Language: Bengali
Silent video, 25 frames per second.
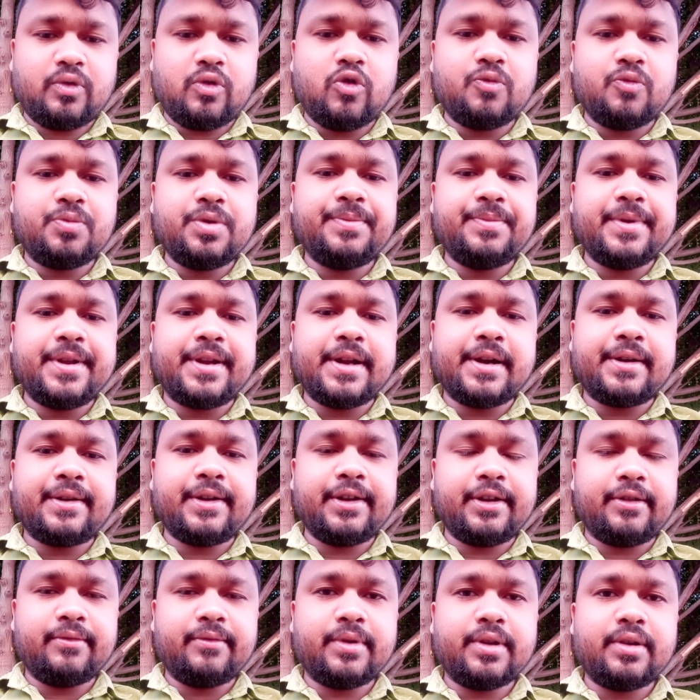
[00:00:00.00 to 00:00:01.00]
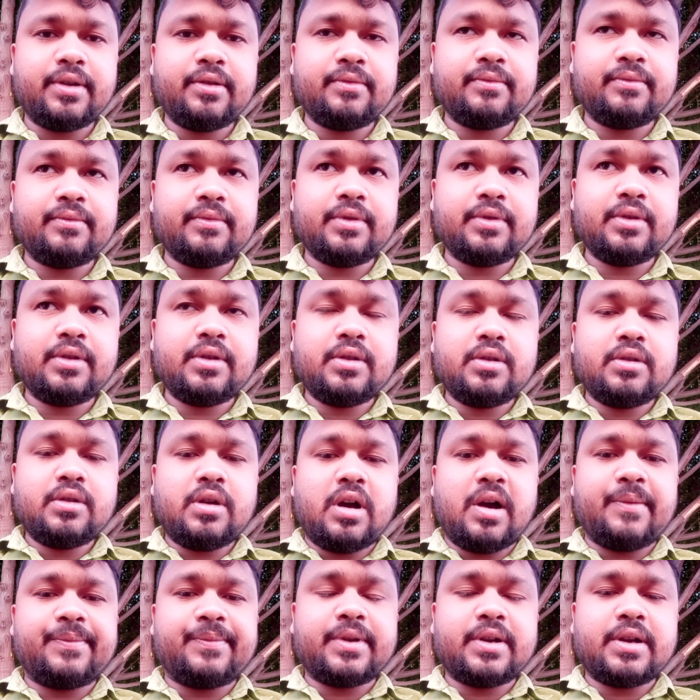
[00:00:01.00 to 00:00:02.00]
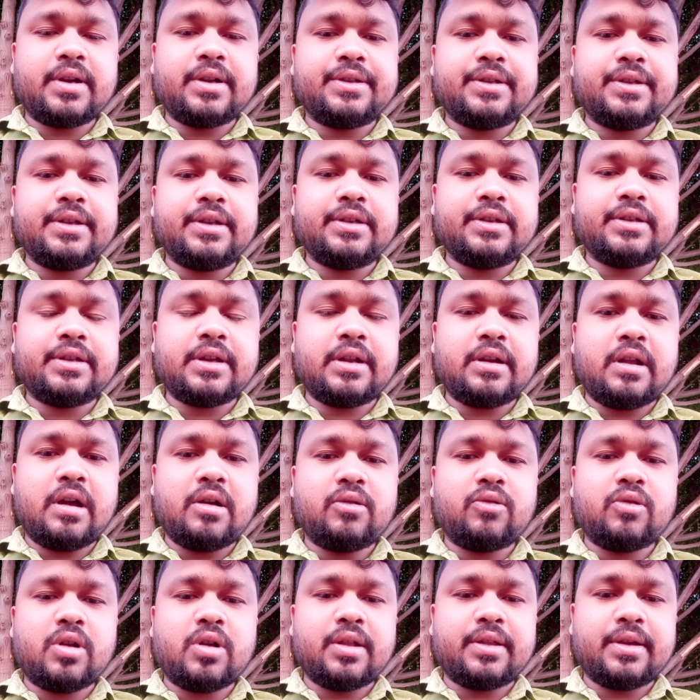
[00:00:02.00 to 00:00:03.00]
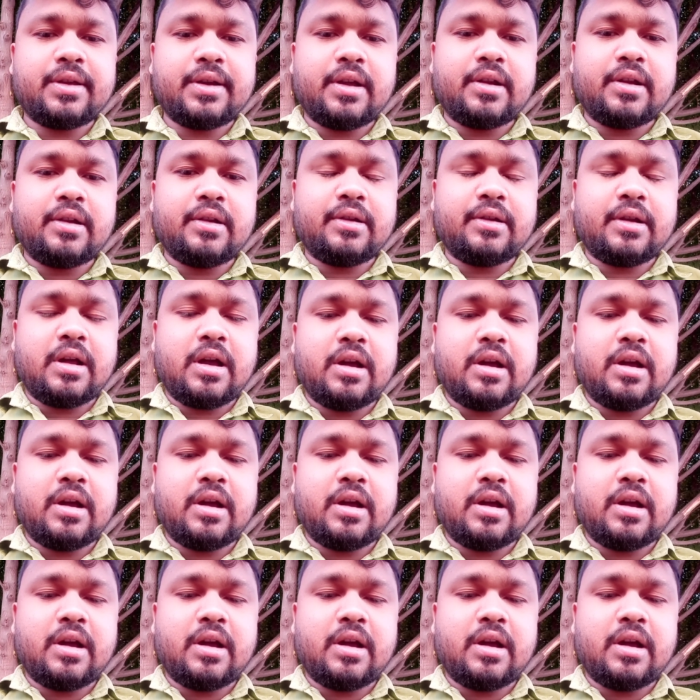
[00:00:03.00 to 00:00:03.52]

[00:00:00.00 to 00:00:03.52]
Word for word: ওপি বেটার ট্রিটমেন্ট আপনারা চিকিৎসা না করাতে গেলে